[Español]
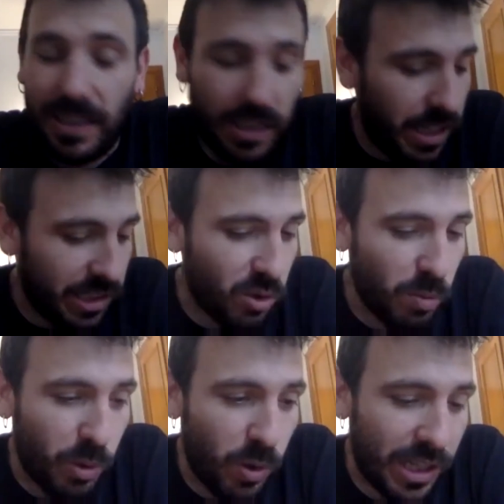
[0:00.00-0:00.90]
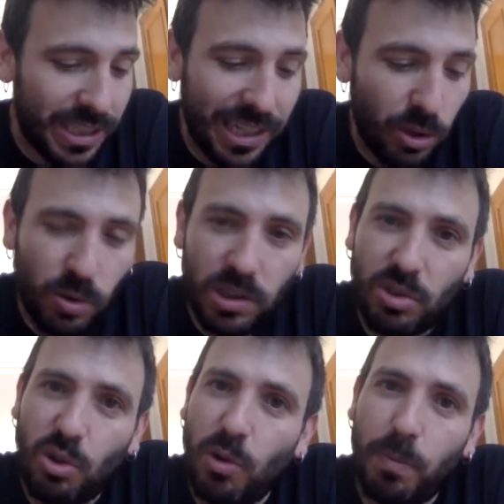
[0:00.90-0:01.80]
Y él se sumó, así que todo el
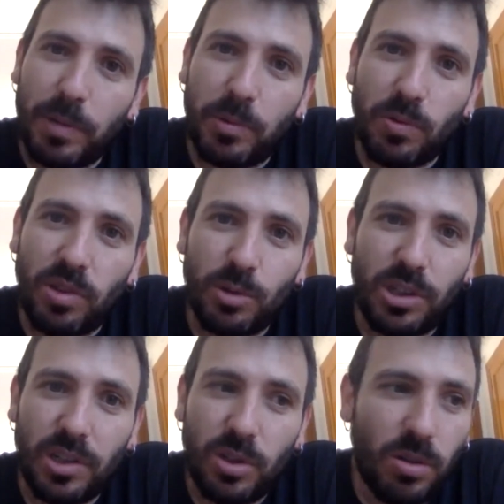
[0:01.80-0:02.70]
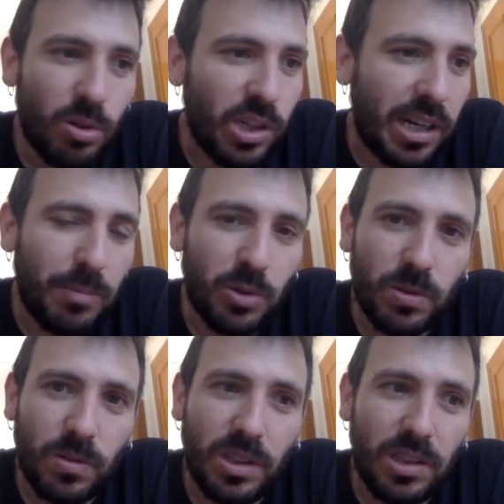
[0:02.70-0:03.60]
disco lo preproducimos él y yo, lo sacamos
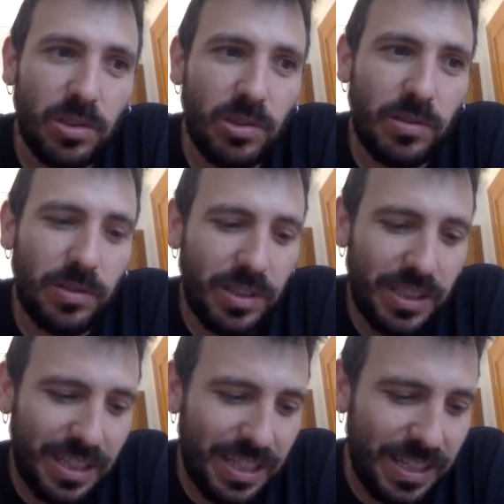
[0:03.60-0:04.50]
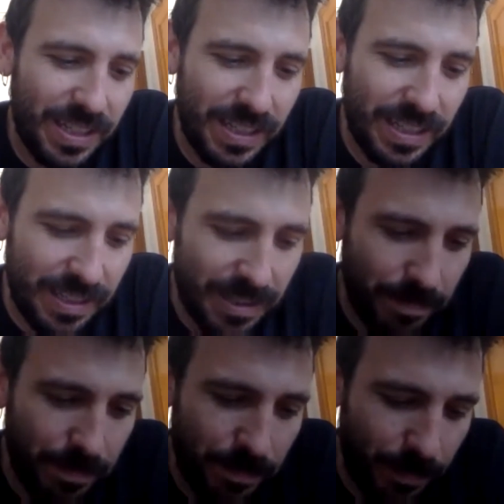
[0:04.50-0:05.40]
todo él y yo,
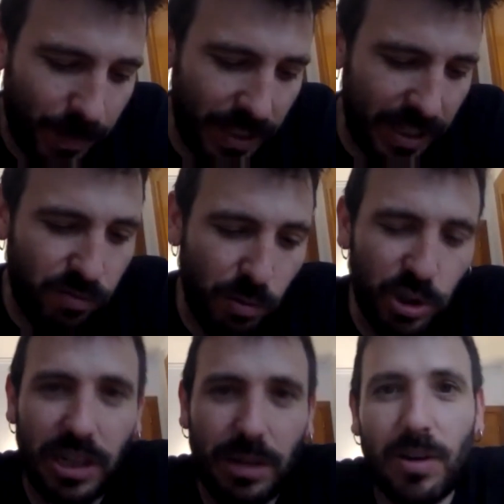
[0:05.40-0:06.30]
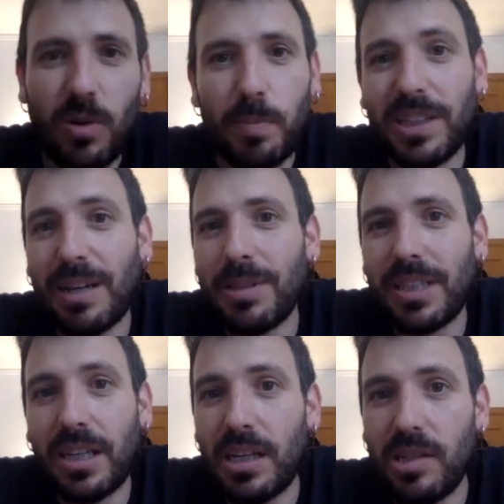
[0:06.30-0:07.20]
y, fuimos a grabarlo
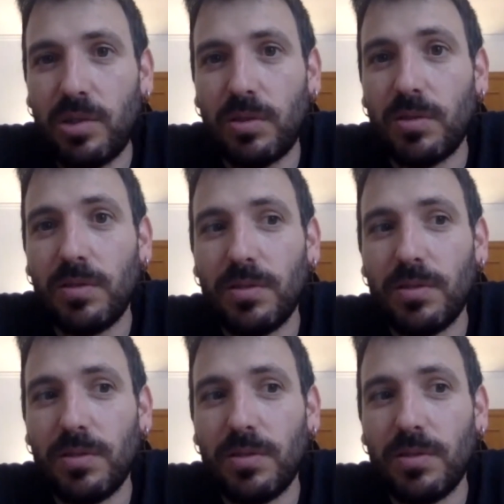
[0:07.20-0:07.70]
prácticamente él y yo.